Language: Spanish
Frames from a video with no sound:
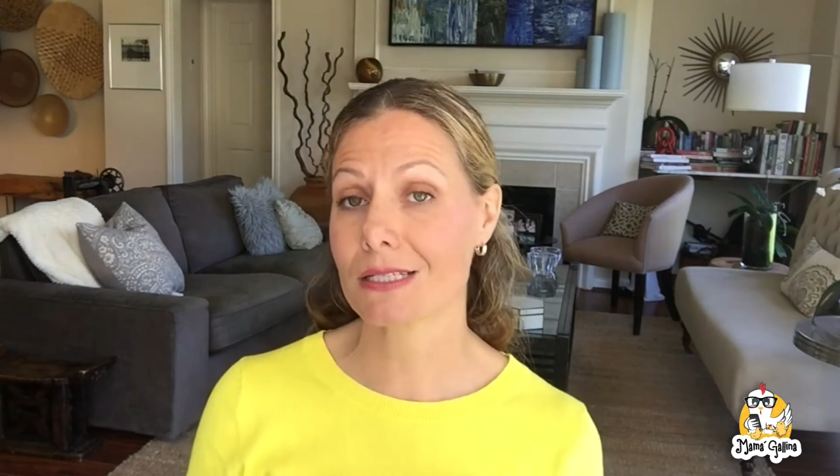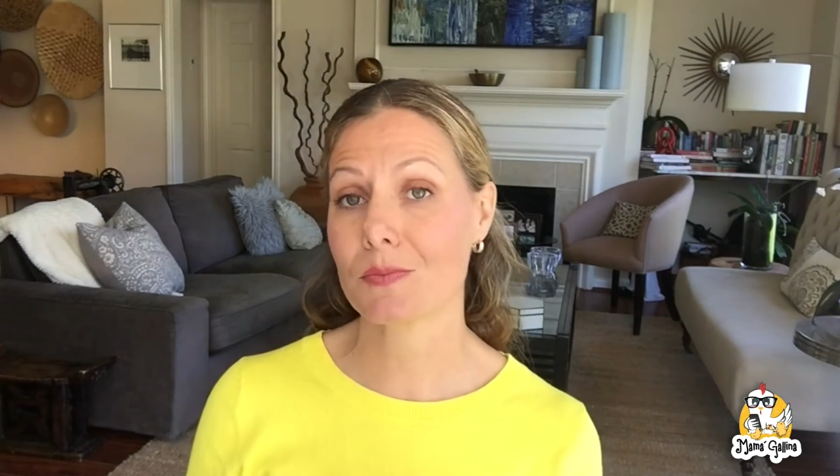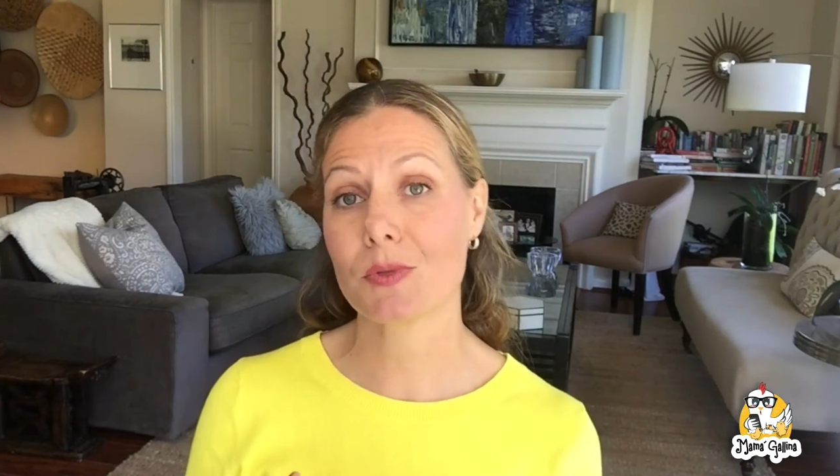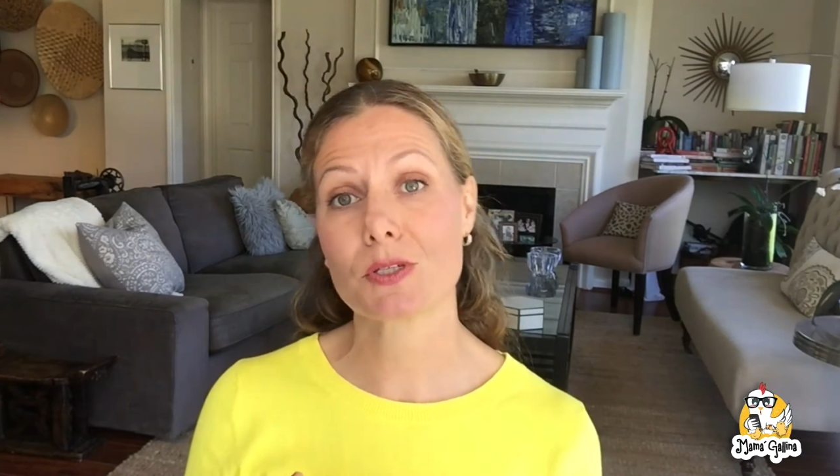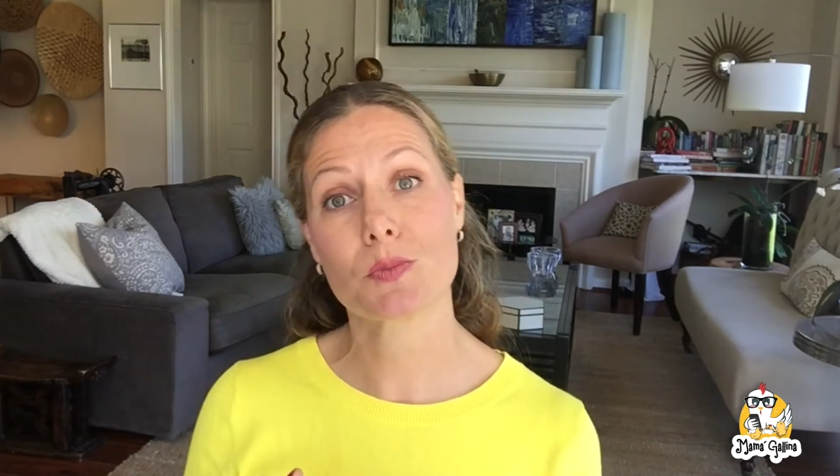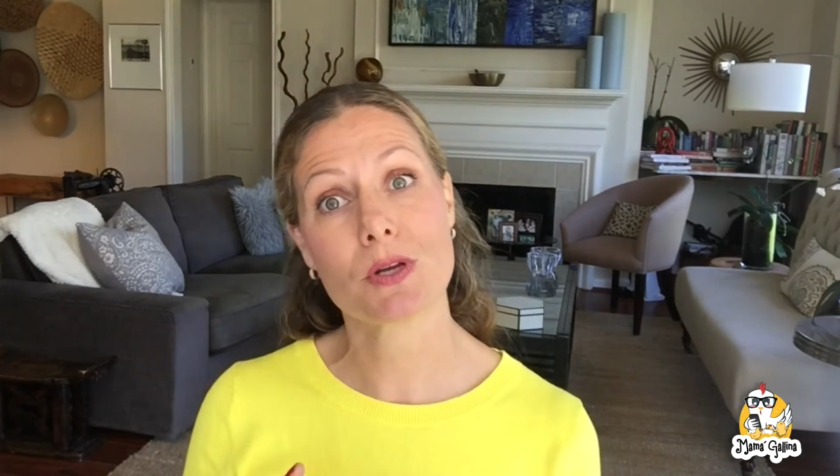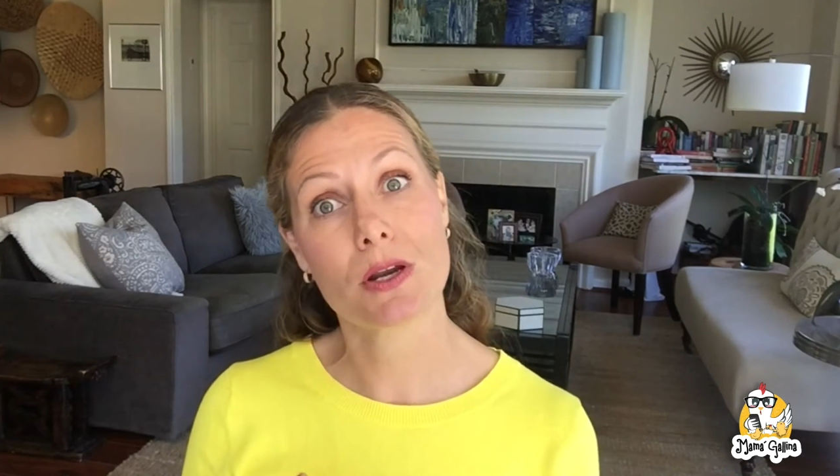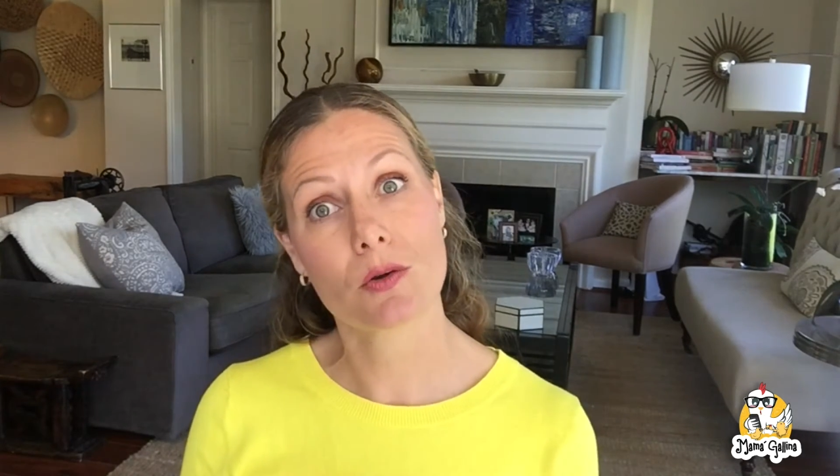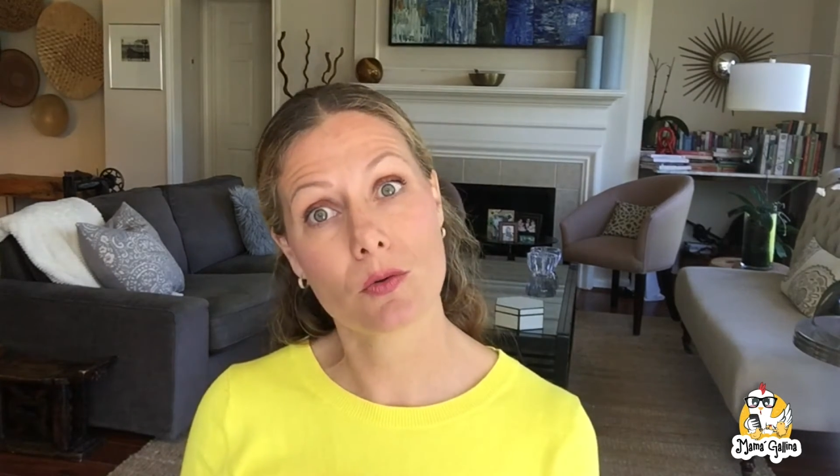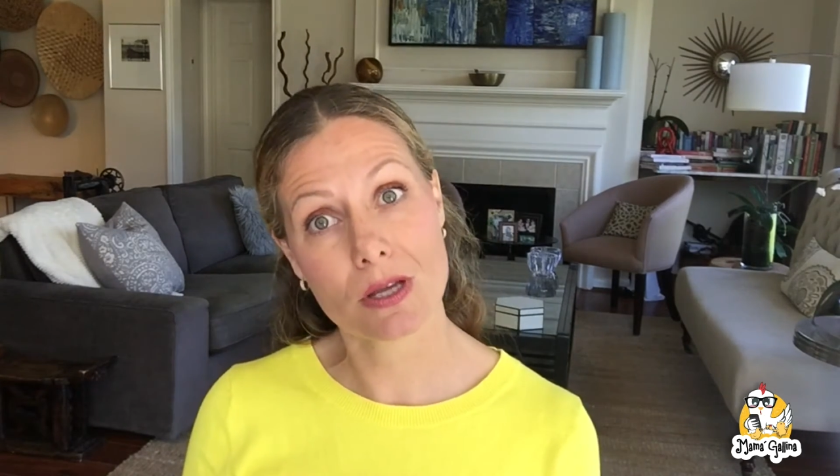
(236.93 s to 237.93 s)
le puedes
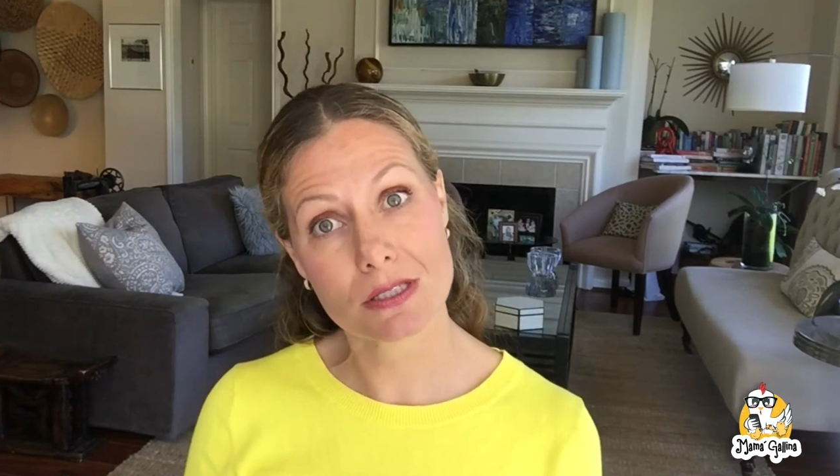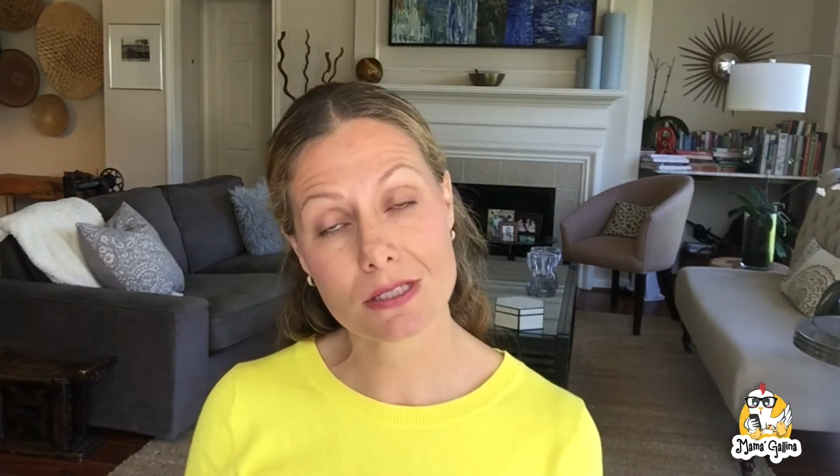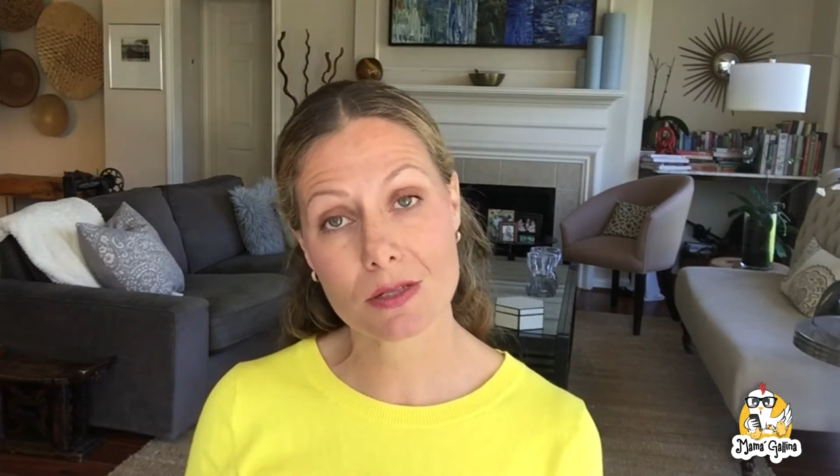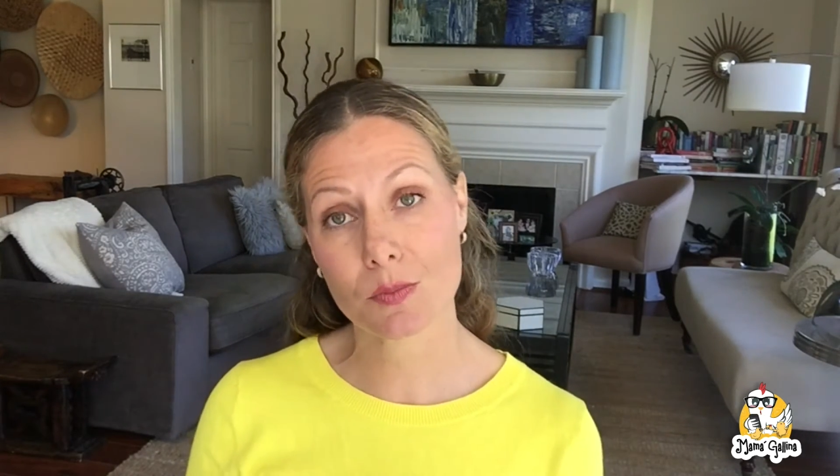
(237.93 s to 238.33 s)
poner nueces,